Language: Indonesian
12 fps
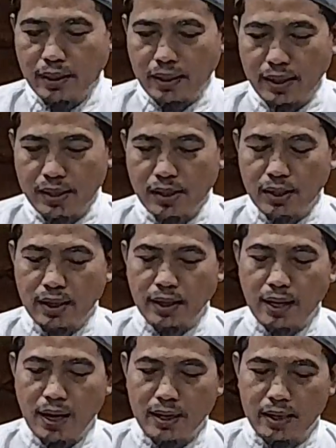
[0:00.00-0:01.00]
ini
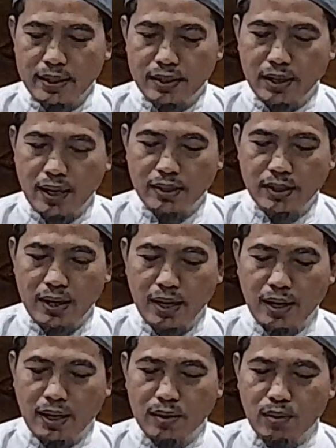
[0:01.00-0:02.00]
seringkali
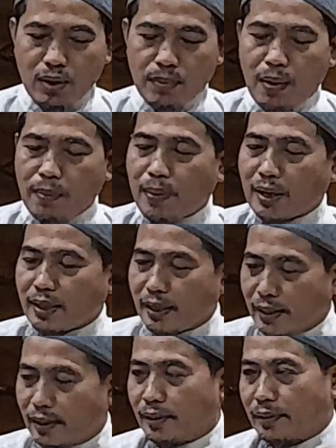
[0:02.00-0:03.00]
disia-siakan oleh bapak
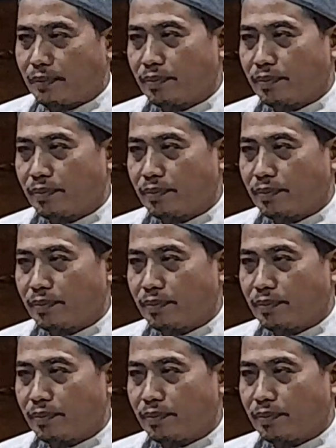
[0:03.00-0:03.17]
tadi.